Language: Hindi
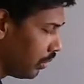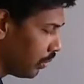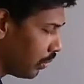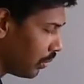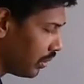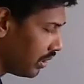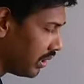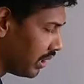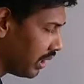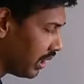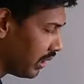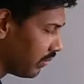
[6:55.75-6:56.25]

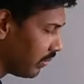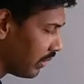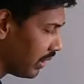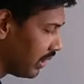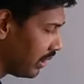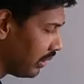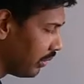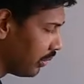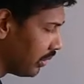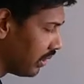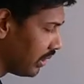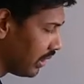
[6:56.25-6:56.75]
और ये वन
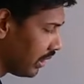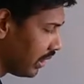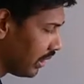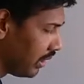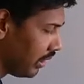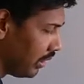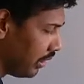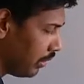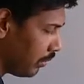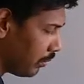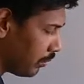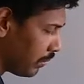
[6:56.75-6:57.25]
यूनिट है
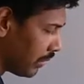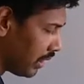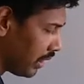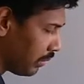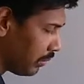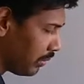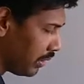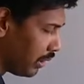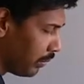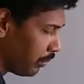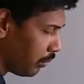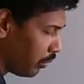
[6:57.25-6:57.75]
मतलब
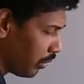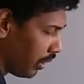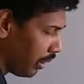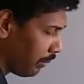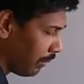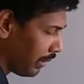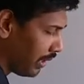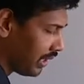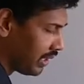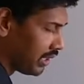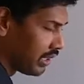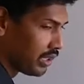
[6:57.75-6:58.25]
ये पूरा
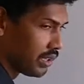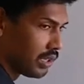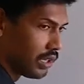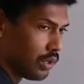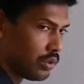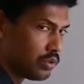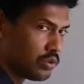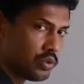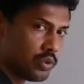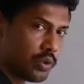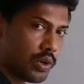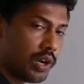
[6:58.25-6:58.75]
पार्ट कितना
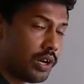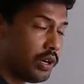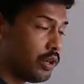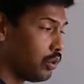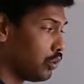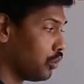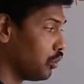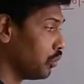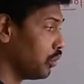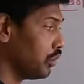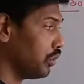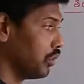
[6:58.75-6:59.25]
हो चुका है
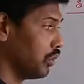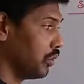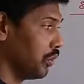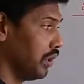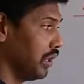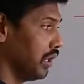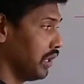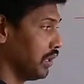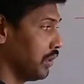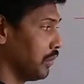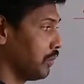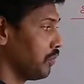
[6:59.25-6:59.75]
टू
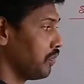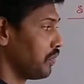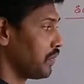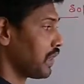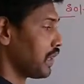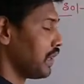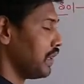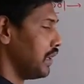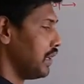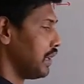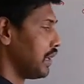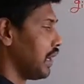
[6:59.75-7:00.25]
यूनिट
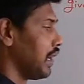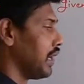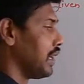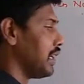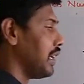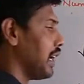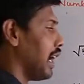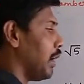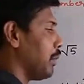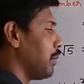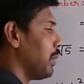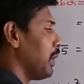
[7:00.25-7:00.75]
ठीक है
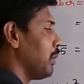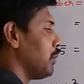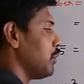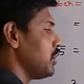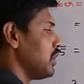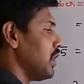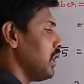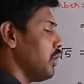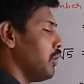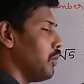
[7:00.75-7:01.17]
यहाँ पर मुझे